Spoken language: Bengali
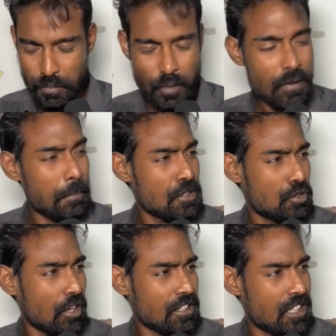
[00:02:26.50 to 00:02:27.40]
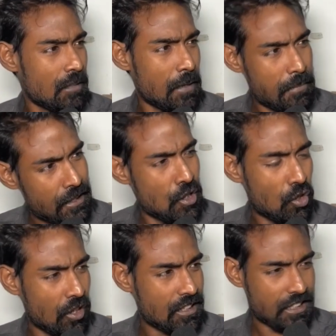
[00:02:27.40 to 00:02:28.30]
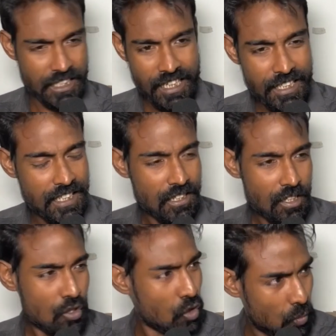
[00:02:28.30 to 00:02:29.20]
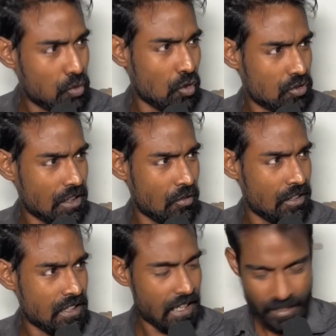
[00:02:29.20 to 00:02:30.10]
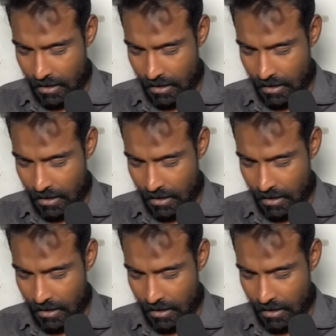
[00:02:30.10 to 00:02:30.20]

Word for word: বোমা পিস্তলের শিল্পে বিনিয়োগ হয়েছে সেখানে কর্মসংস্থান হয়েছে